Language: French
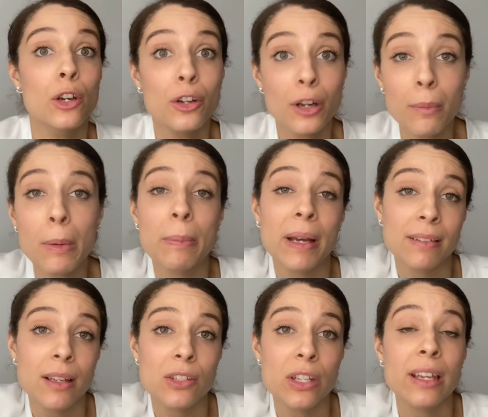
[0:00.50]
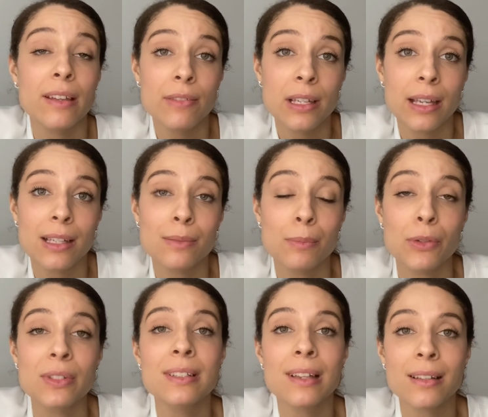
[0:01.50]
Comment partager efficacement
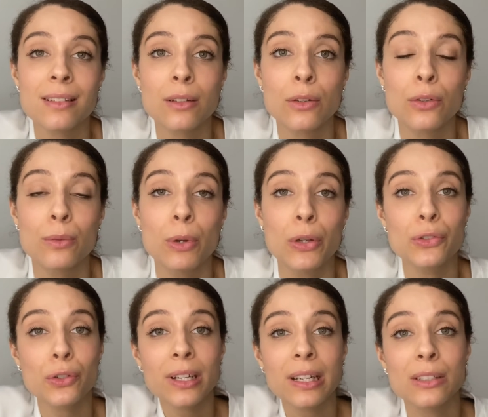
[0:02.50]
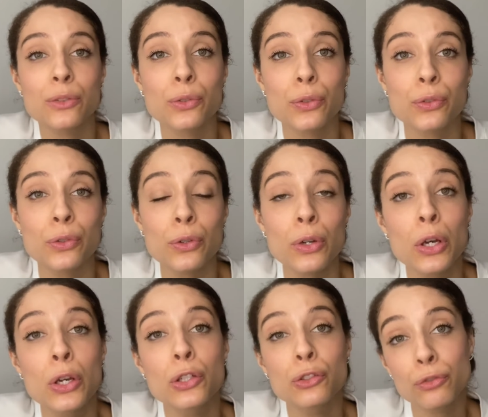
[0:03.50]
ces articles de blog sur les réseaux sociaux
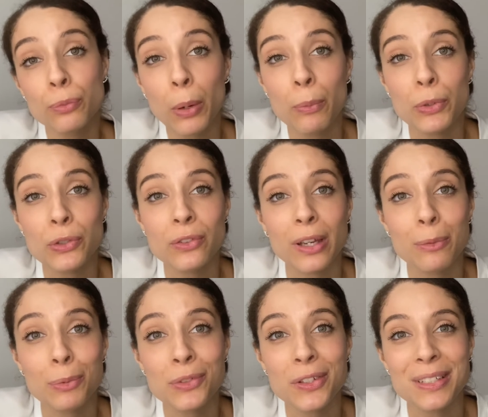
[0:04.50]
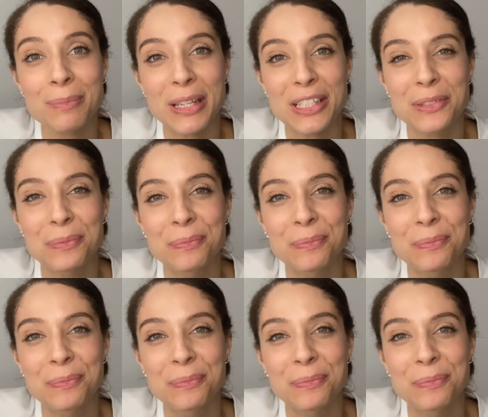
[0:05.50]
Je vous propose une réponse en image.